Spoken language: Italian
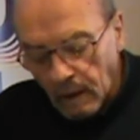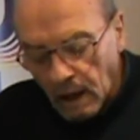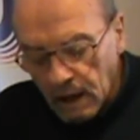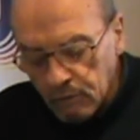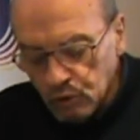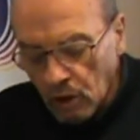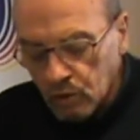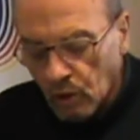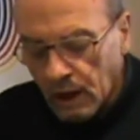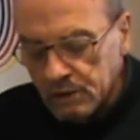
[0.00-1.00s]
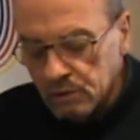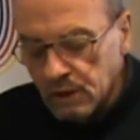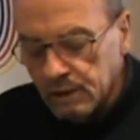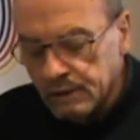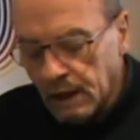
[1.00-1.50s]
ha avuto il coraggio di
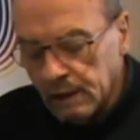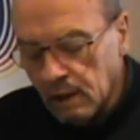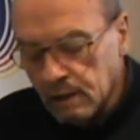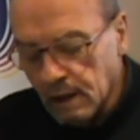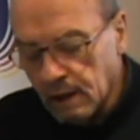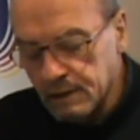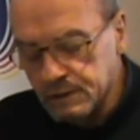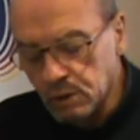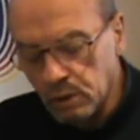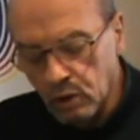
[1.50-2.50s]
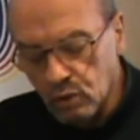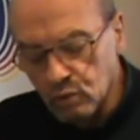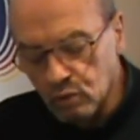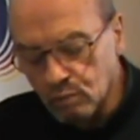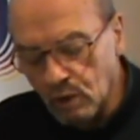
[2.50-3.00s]
entrare in relazione con
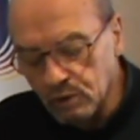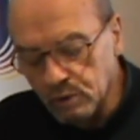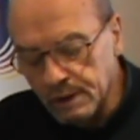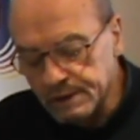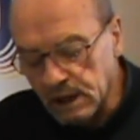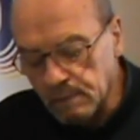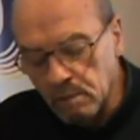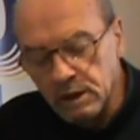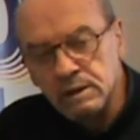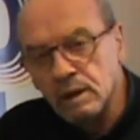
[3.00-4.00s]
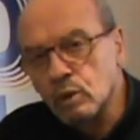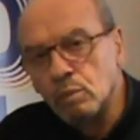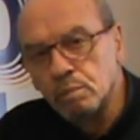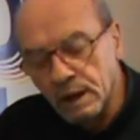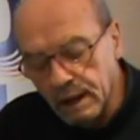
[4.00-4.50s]
un mondo estremamente
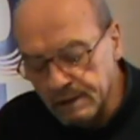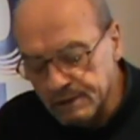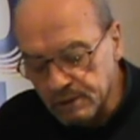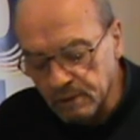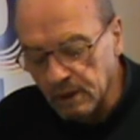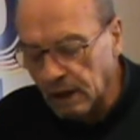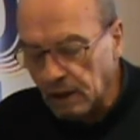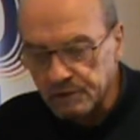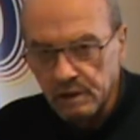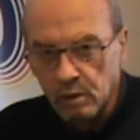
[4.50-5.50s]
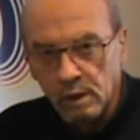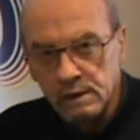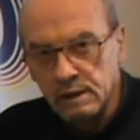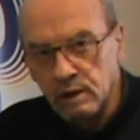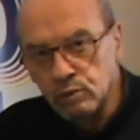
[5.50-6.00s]
complesso, se non
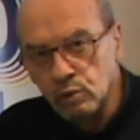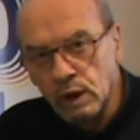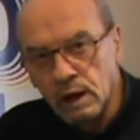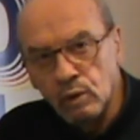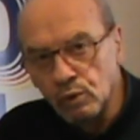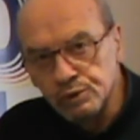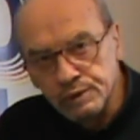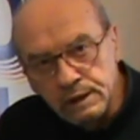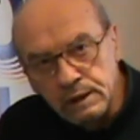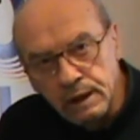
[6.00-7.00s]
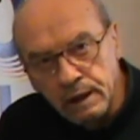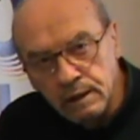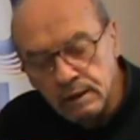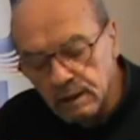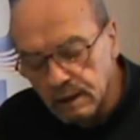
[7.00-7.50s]
addirittura ostile.